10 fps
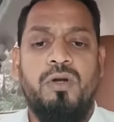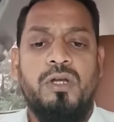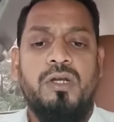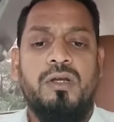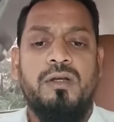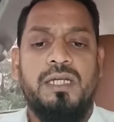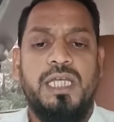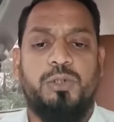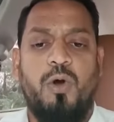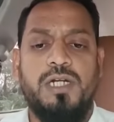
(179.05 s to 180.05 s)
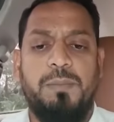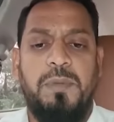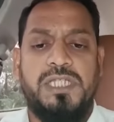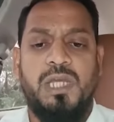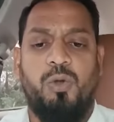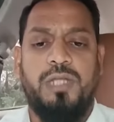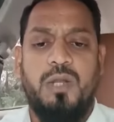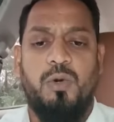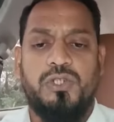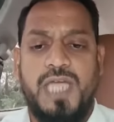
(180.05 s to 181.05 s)
నువ్వు ఇసోంటి పిచ్చి
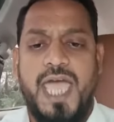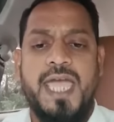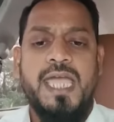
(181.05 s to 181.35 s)
కుతలు